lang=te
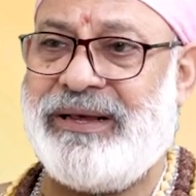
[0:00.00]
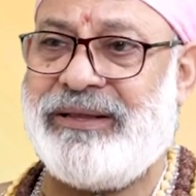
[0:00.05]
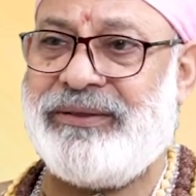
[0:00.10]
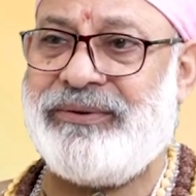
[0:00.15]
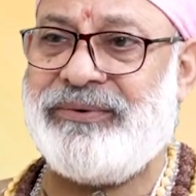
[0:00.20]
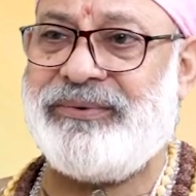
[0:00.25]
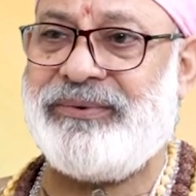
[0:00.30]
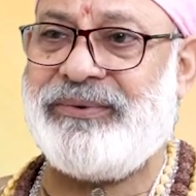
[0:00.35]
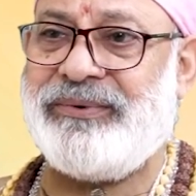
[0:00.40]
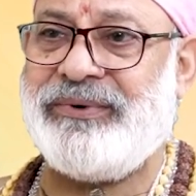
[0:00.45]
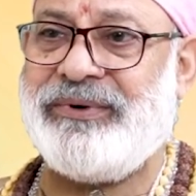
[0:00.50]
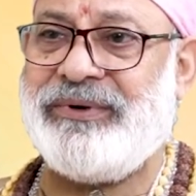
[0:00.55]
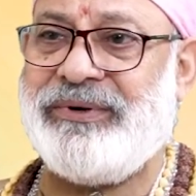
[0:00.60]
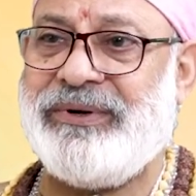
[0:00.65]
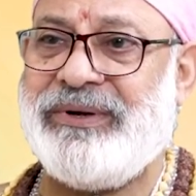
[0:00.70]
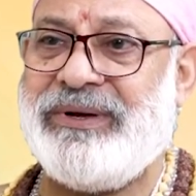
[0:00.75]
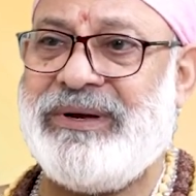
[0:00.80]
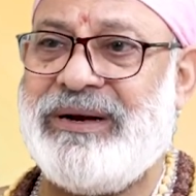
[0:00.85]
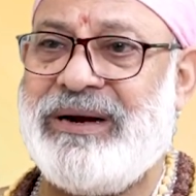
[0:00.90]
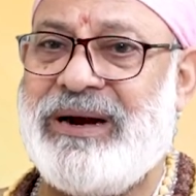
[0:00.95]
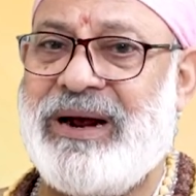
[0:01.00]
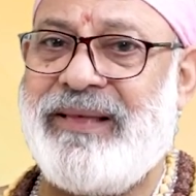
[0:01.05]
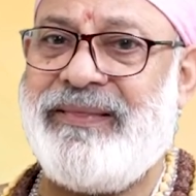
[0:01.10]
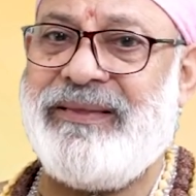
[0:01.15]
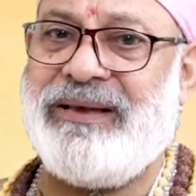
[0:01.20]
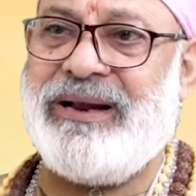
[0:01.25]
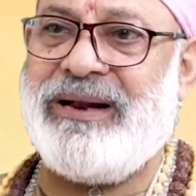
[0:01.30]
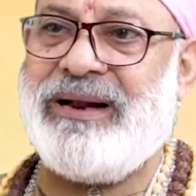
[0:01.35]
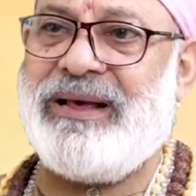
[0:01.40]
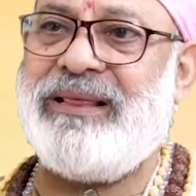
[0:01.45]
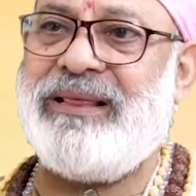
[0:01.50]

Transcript: లేదు అందుకని